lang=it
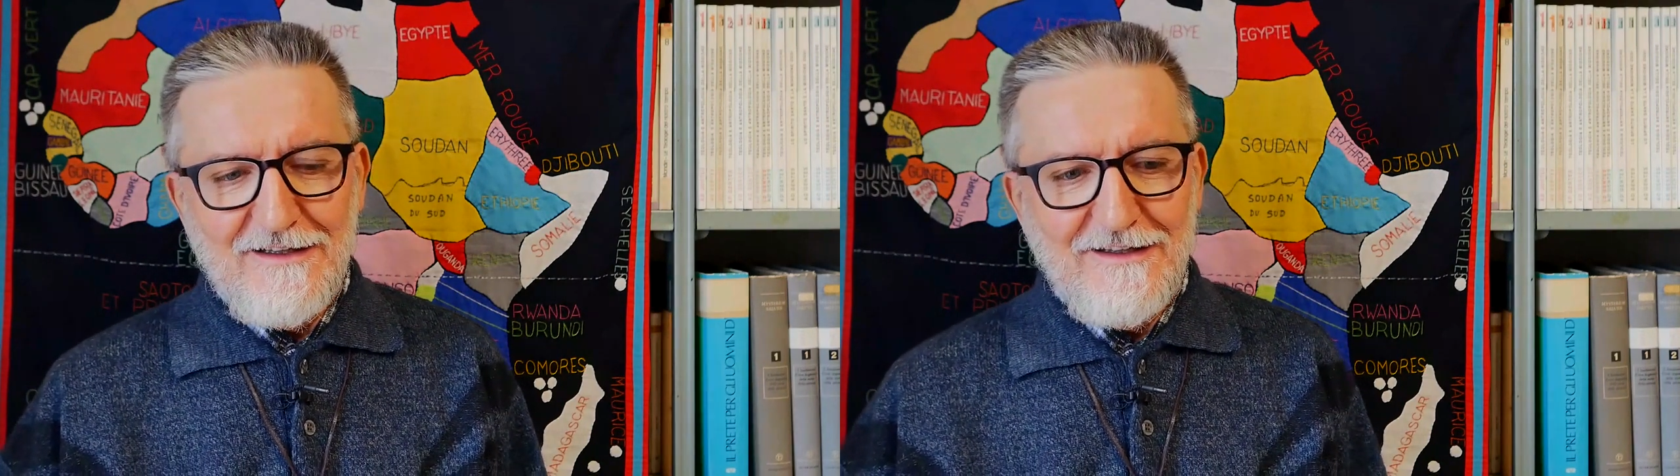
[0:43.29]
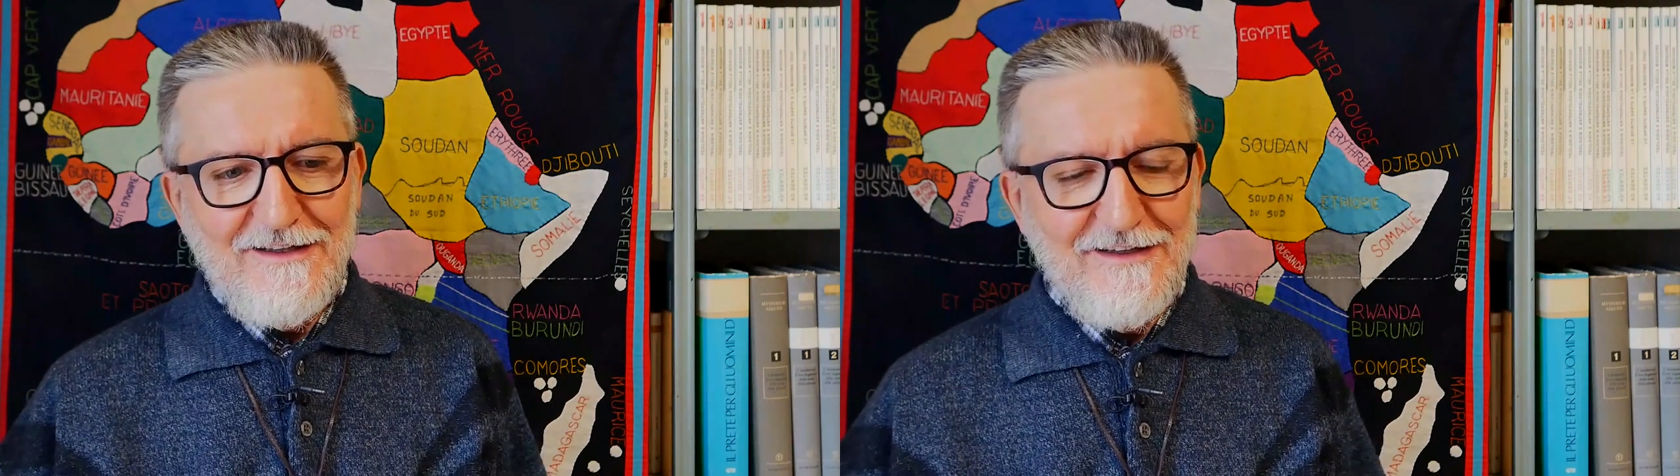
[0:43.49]

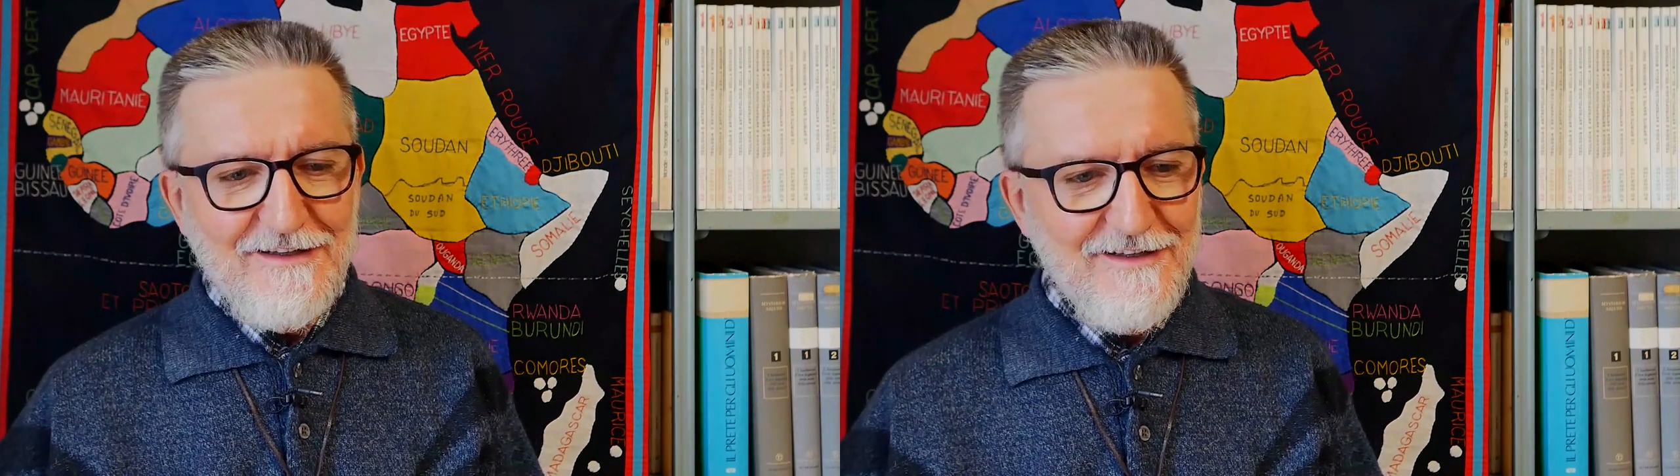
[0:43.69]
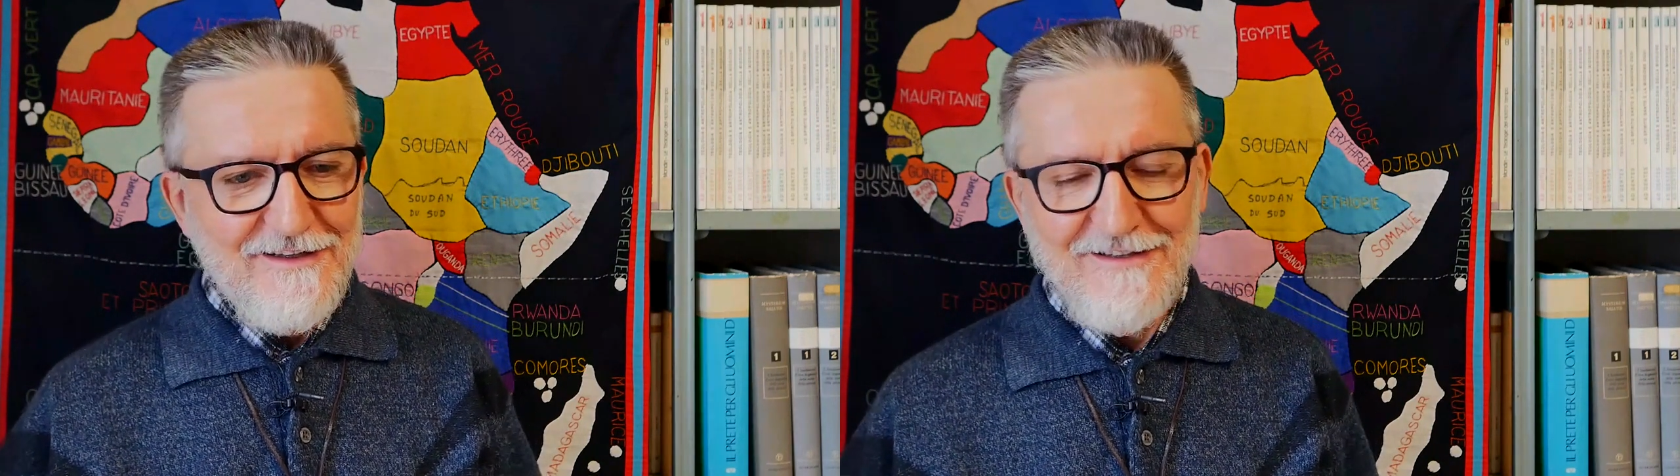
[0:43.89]

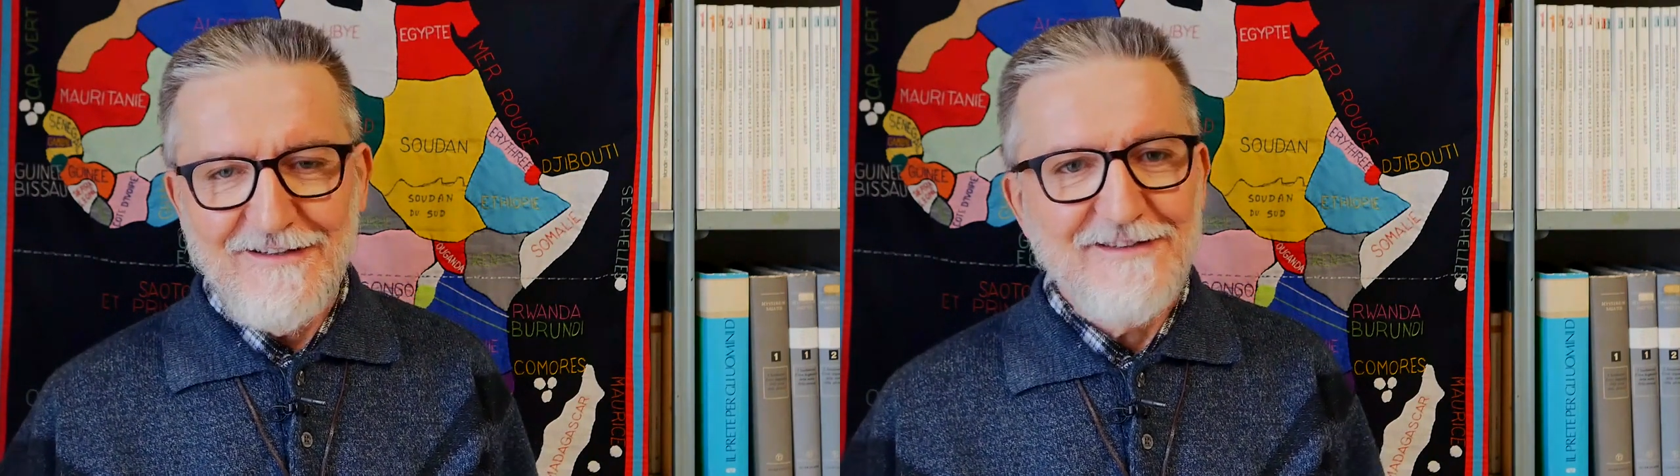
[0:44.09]
e